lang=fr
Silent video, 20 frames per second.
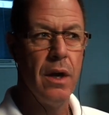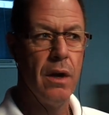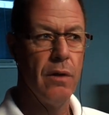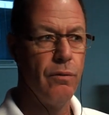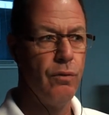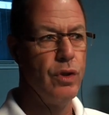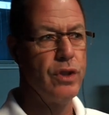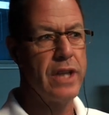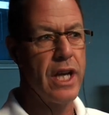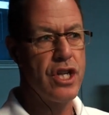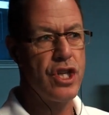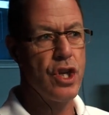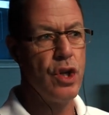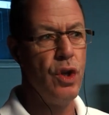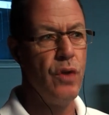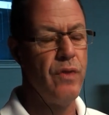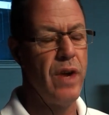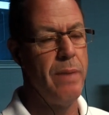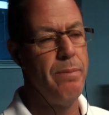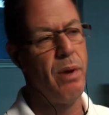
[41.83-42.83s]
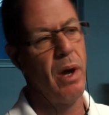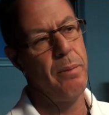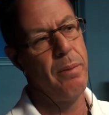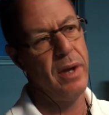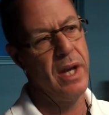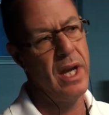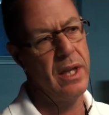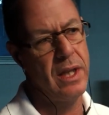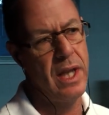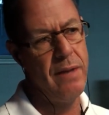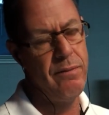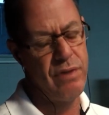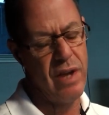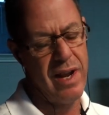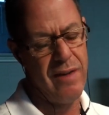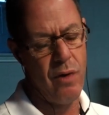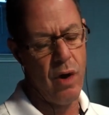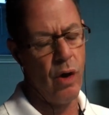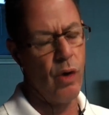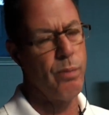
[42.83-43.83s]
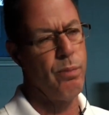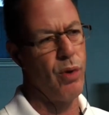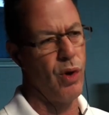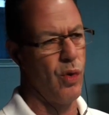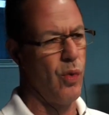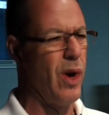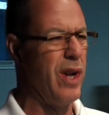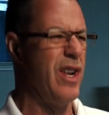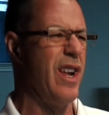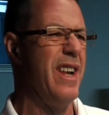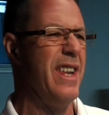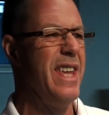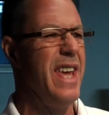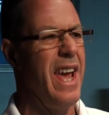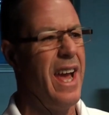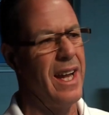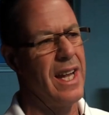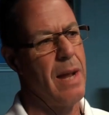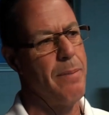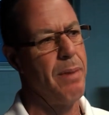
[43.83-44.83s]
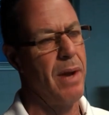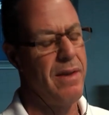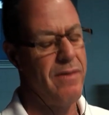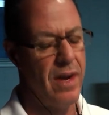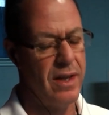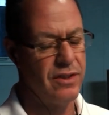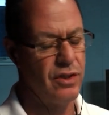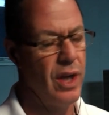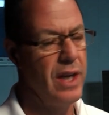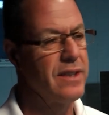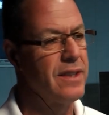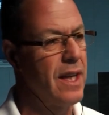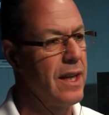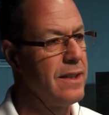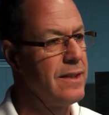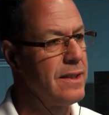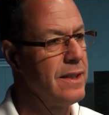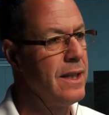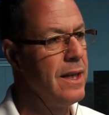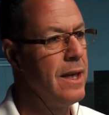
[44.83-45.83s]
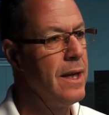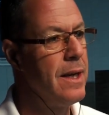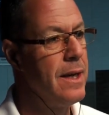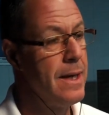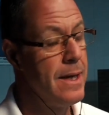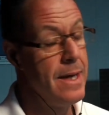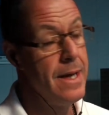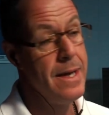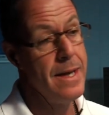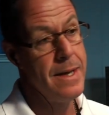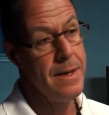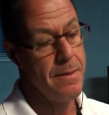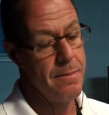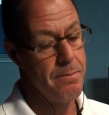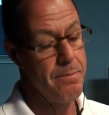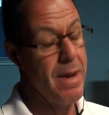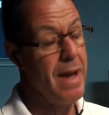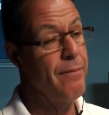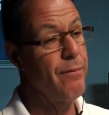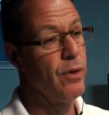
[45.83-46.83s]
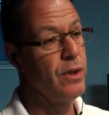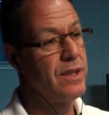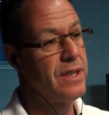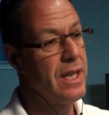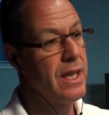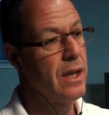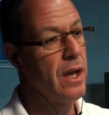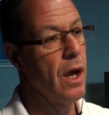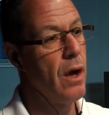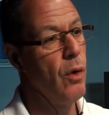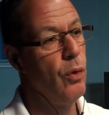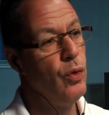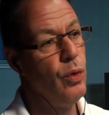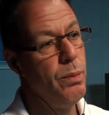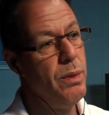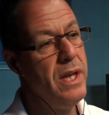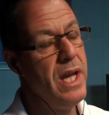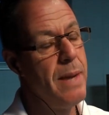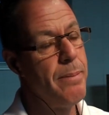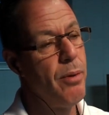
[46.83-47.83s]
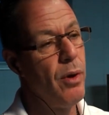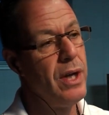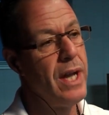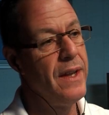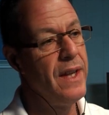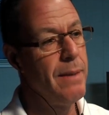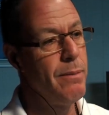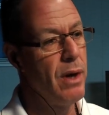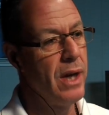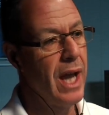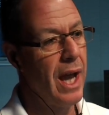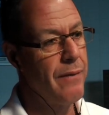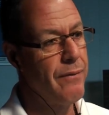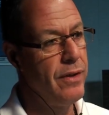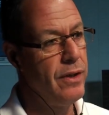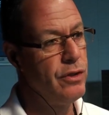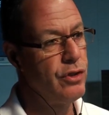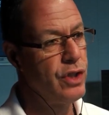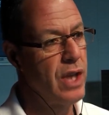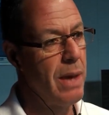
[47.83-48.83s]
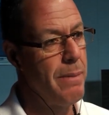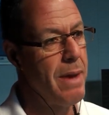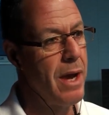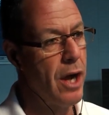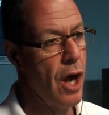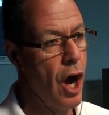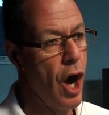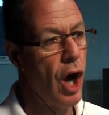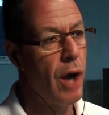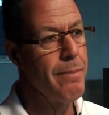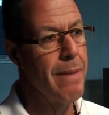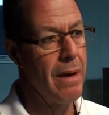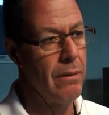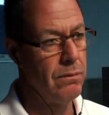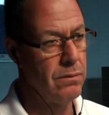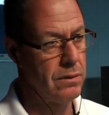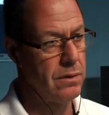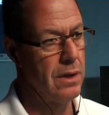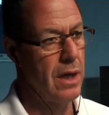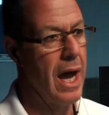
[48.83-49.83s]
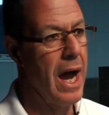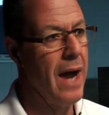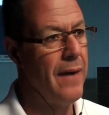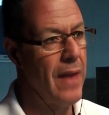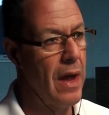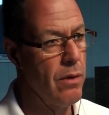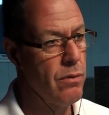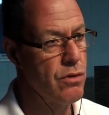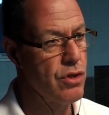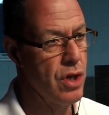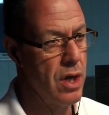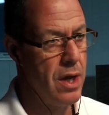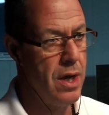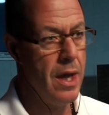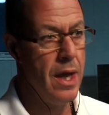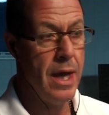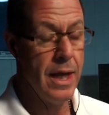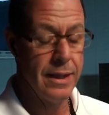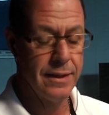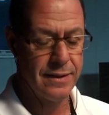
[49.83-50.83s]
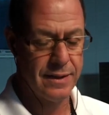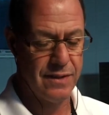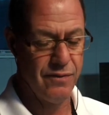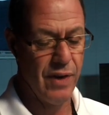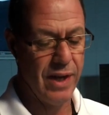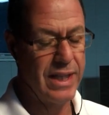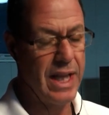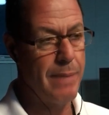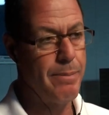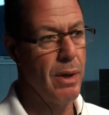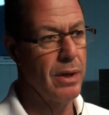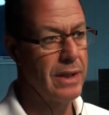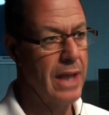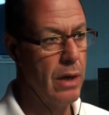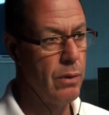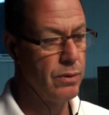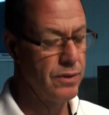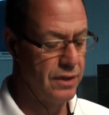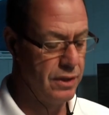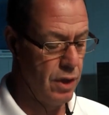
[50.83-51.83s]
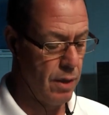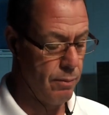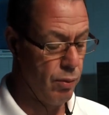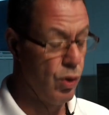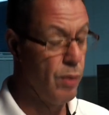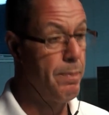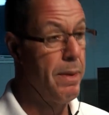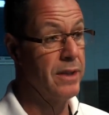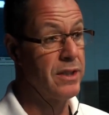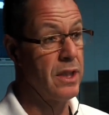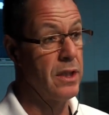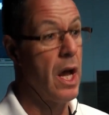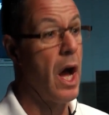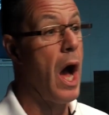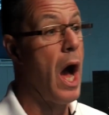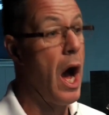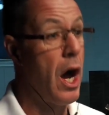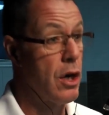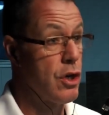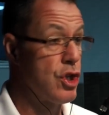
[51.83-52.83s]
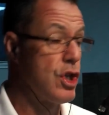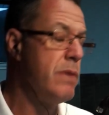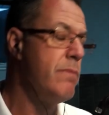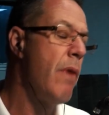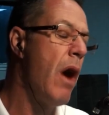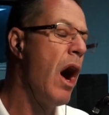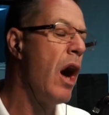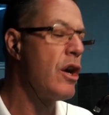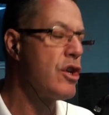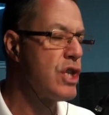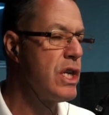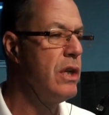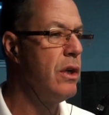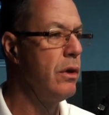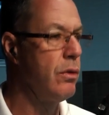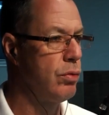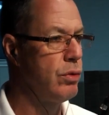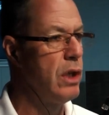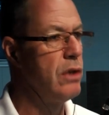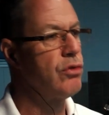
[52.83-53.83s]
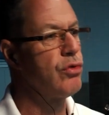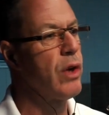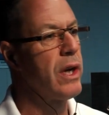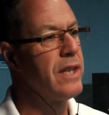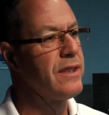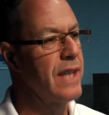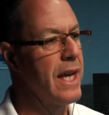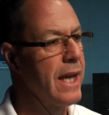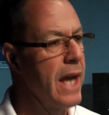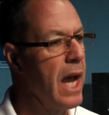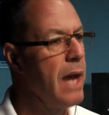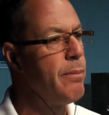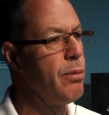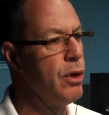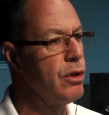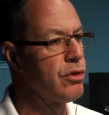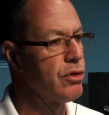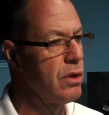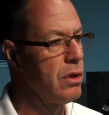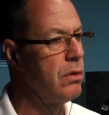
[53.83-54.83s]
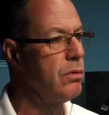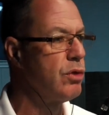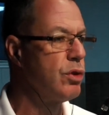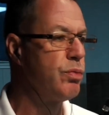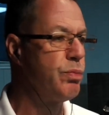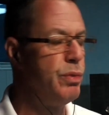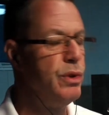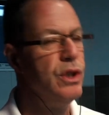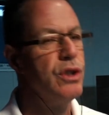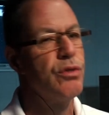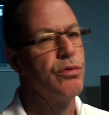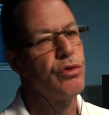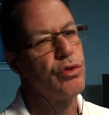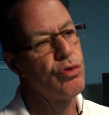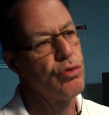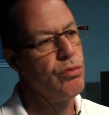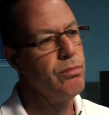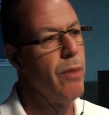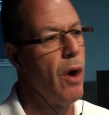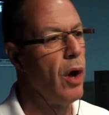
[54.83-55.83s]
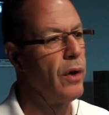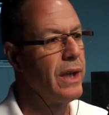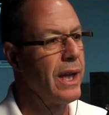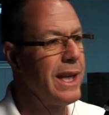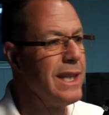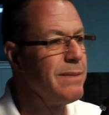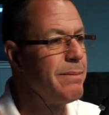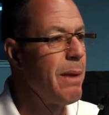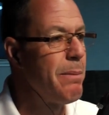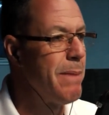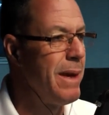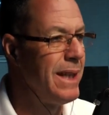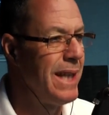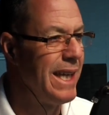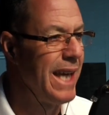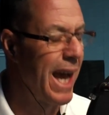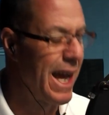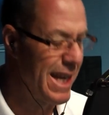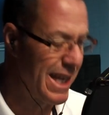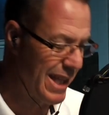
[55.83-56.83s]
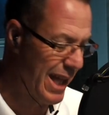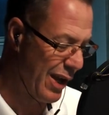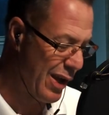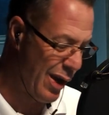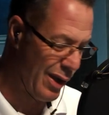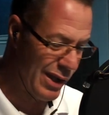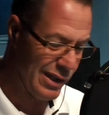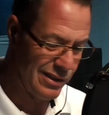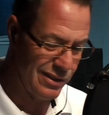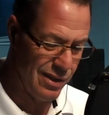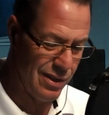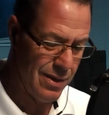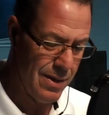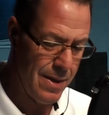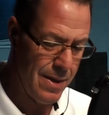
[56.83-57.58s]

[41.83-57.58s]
vous achetez une nouvelle propriété, vous allez voir pourquoi le lien entre la prévention incendie. Ben, il faut dire que, n'oubliez pas, la démographie du Québec augmente en âge. Ce qui va être important aussi, il y a beaucoup de personnes âgées, âgées, là, écoutez, 65 ans et plus, là, puis je suis bord de de m'intégrer à l'intérieur de ça.